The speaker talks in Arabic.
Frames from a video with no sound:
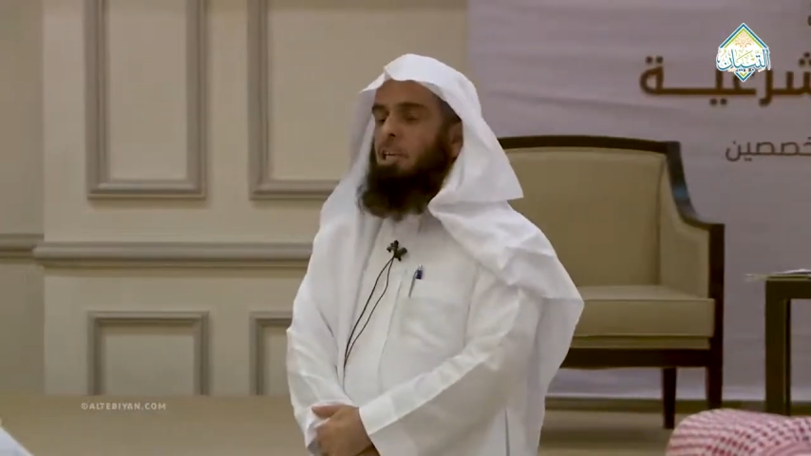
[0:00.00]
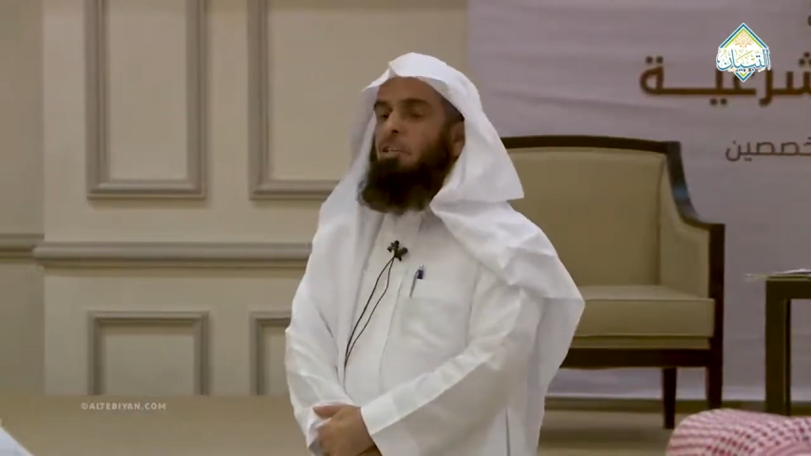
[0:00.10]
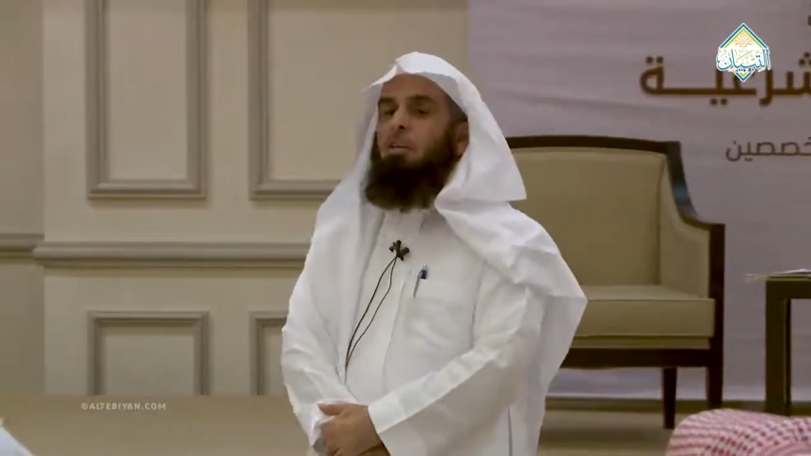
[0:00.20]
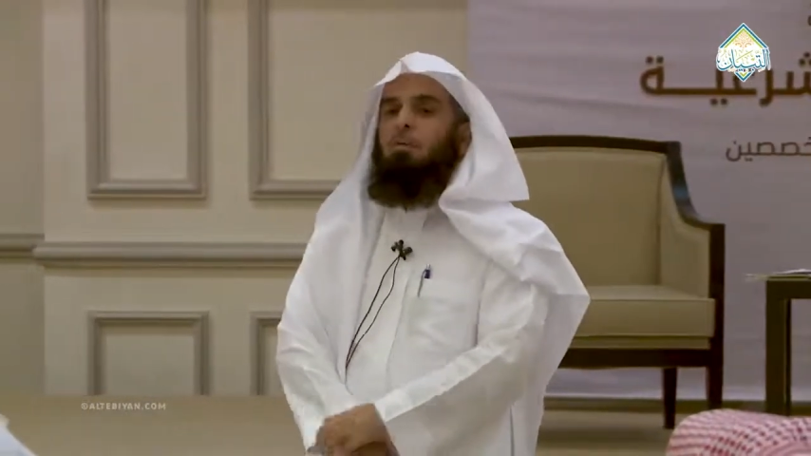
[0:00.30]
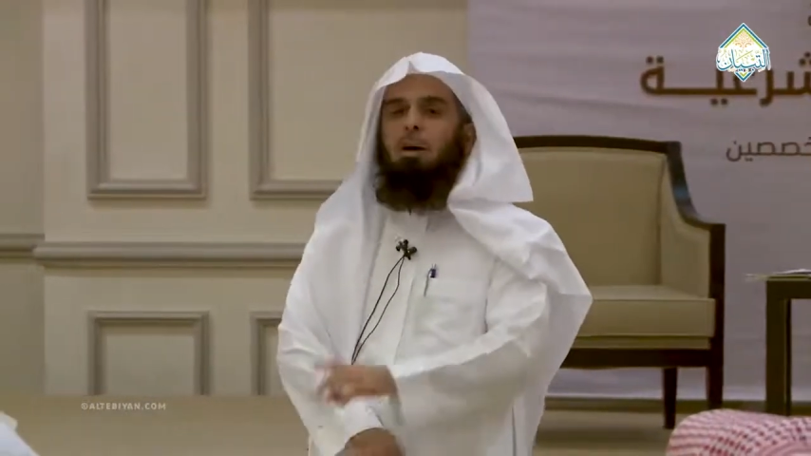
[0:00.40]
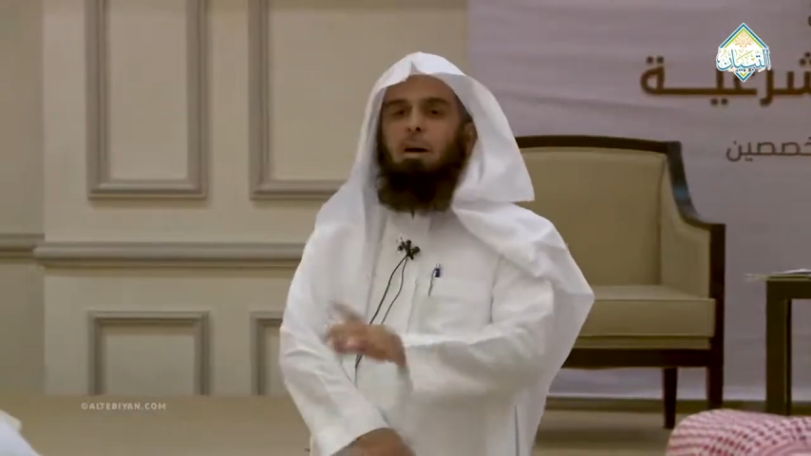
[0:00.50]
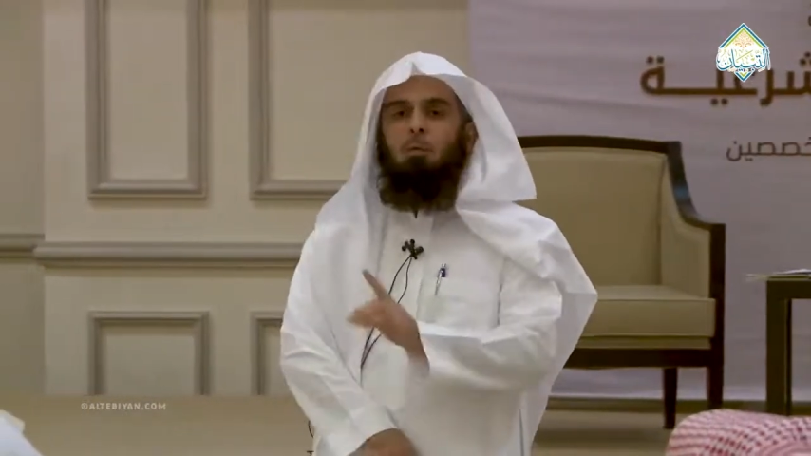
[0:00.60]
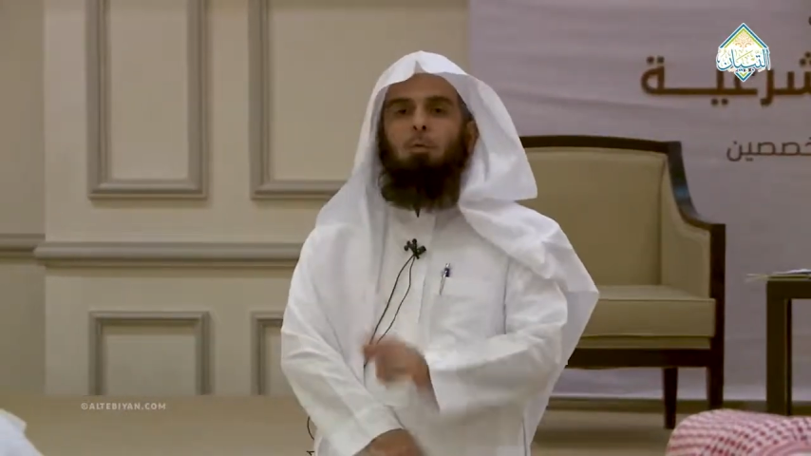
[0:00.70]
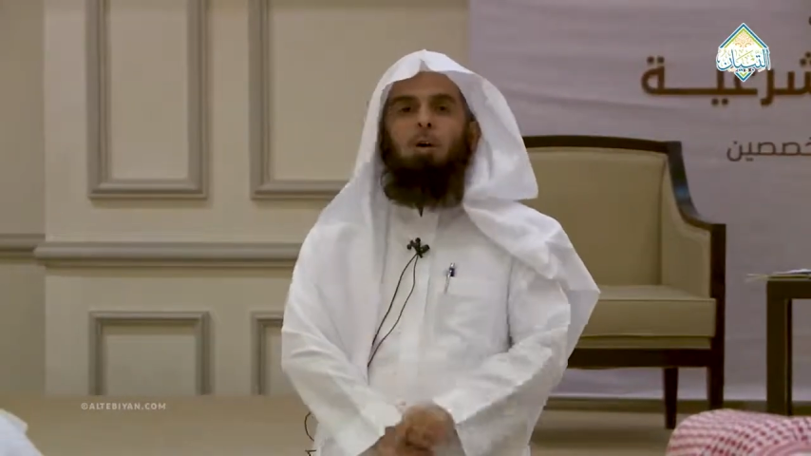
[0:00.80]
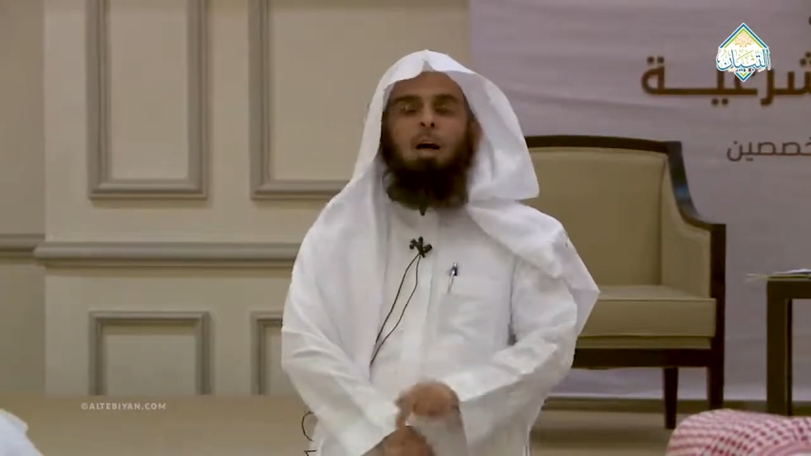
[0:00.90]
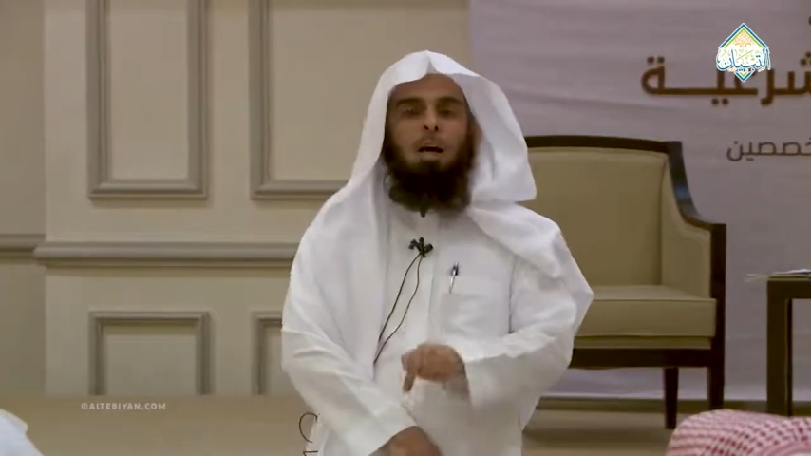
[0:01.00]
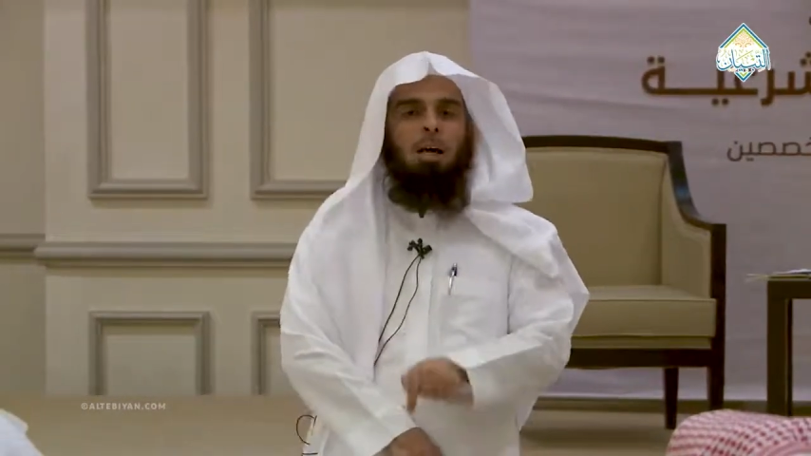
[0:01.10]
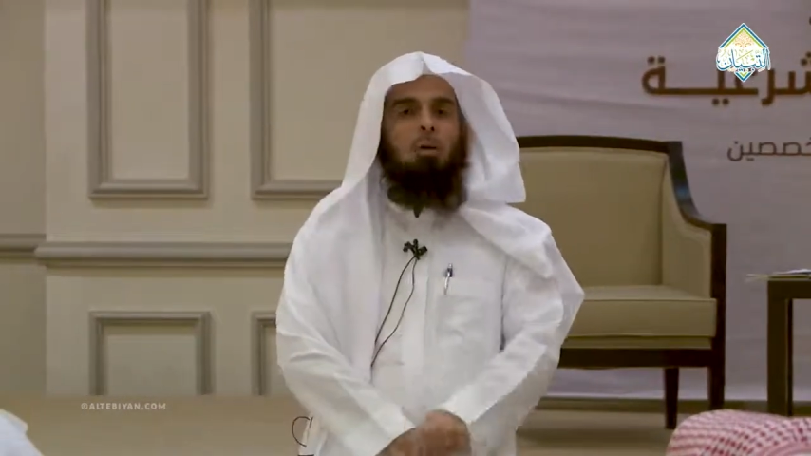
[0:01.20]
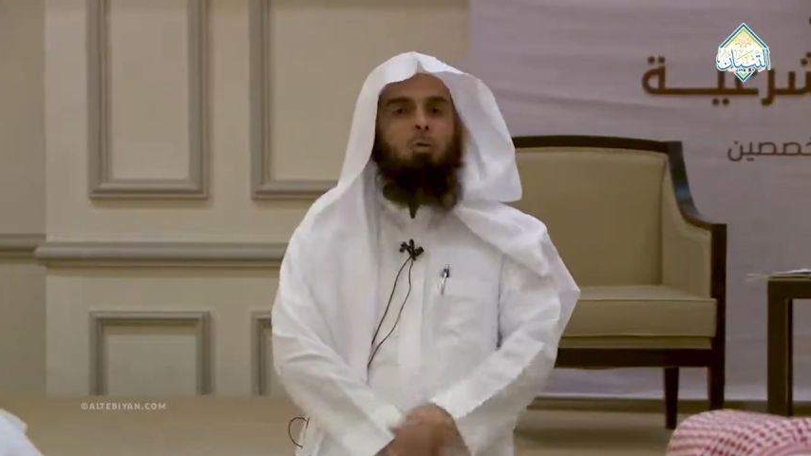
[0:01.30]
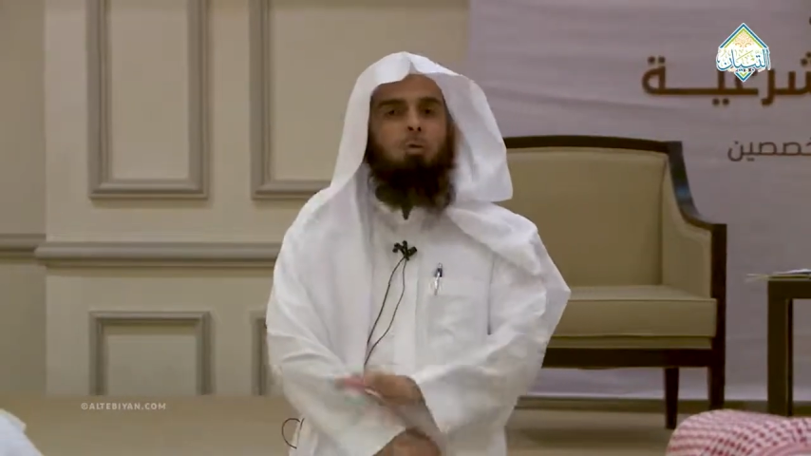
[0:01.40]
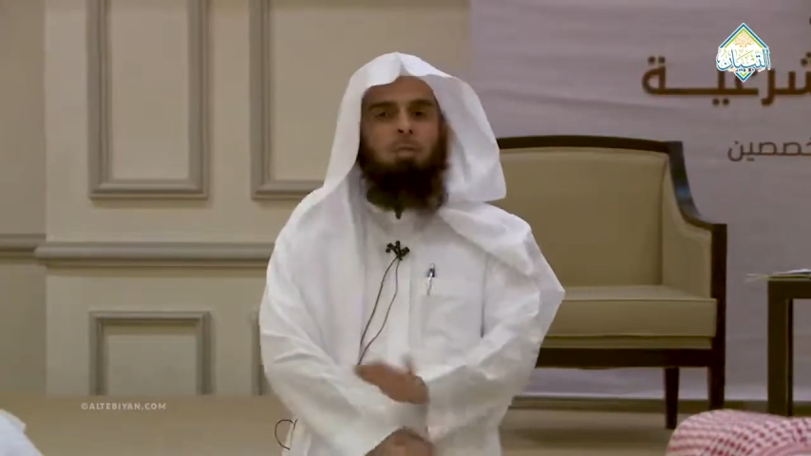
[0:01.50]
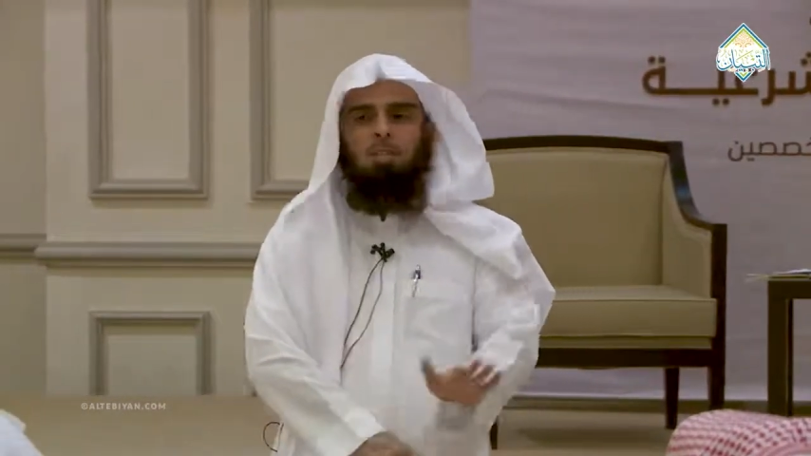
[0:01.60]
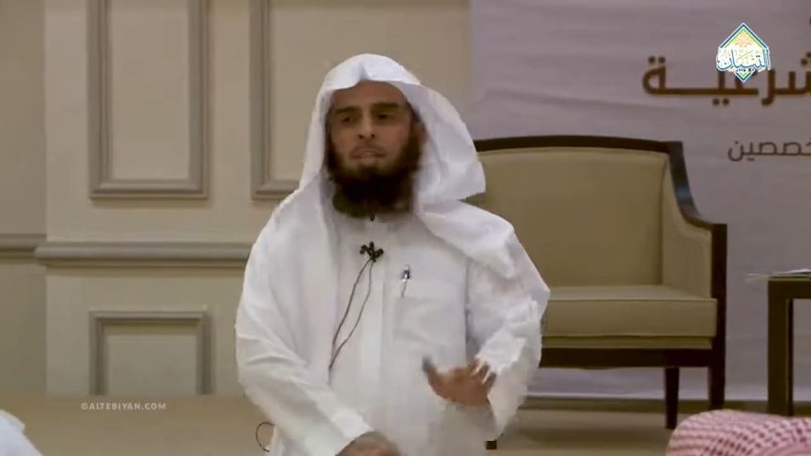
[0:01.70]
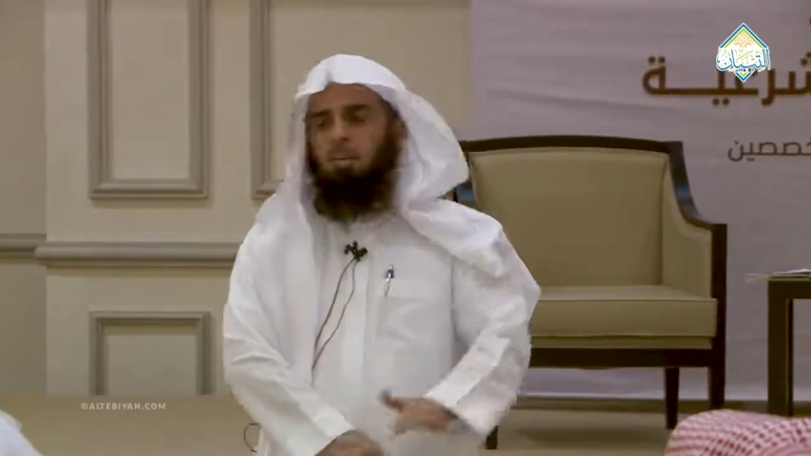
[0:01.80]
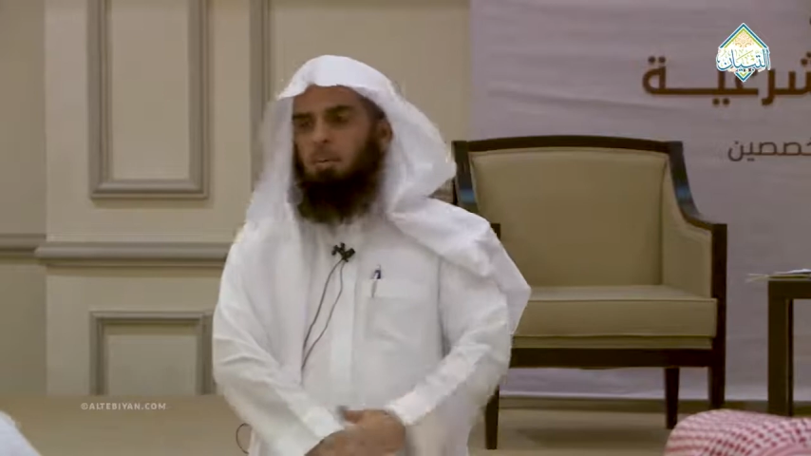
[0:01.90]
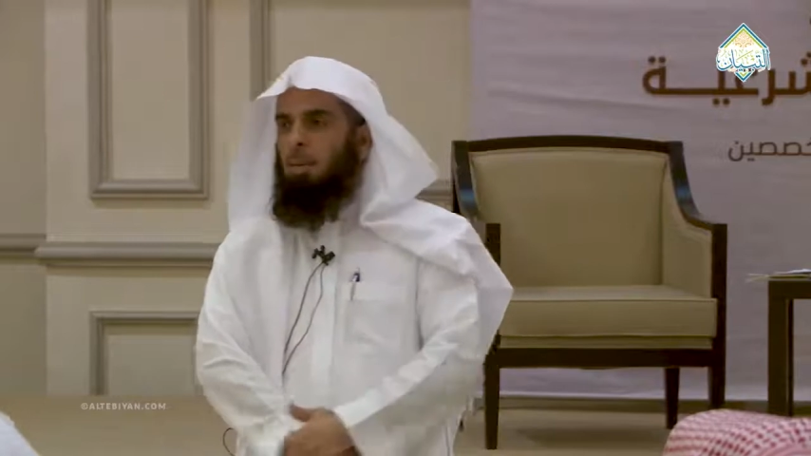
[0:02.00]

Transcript: اتفق الفقهاء على وجوب الزكاة في